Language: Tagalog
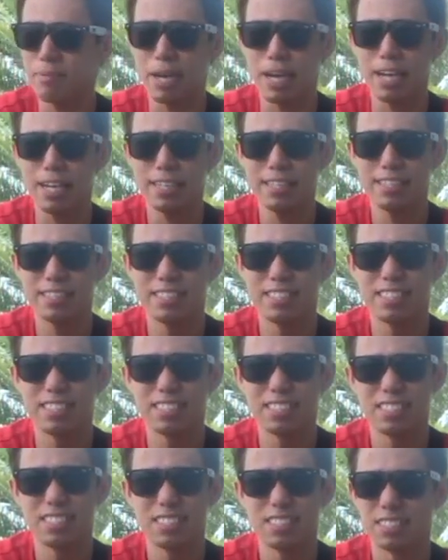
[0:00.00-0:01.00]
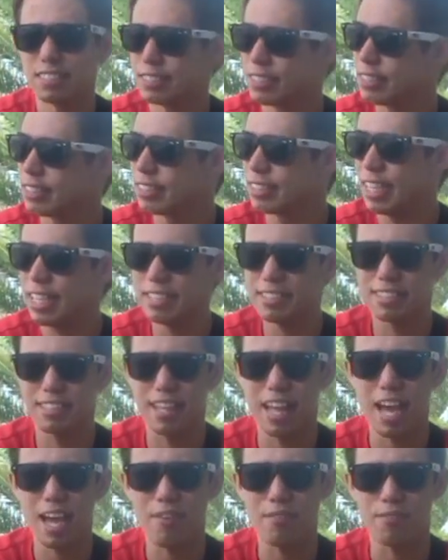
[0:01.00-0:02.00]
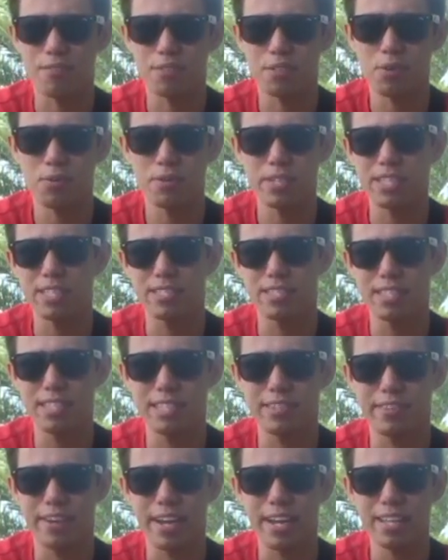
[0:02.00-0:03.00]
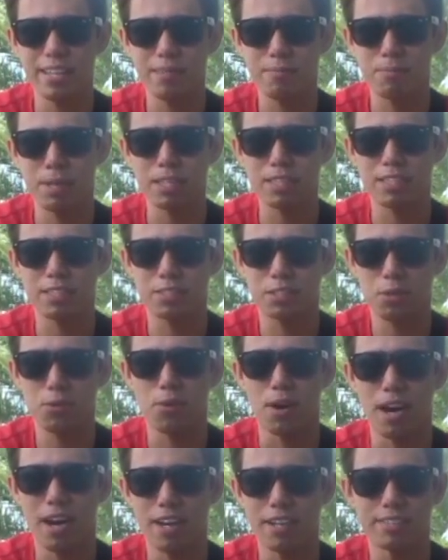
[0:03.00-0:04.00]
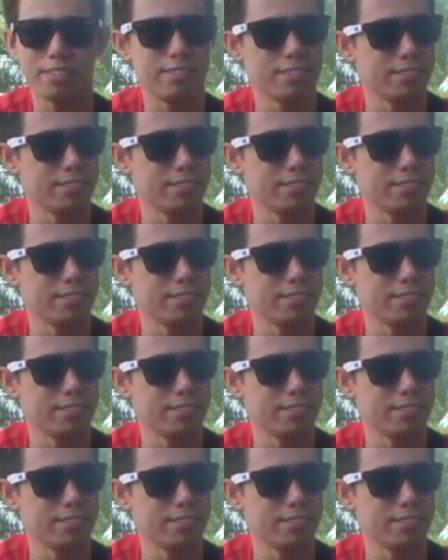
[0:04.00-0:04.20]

ba? That's life, so easy, right? But it's so hard.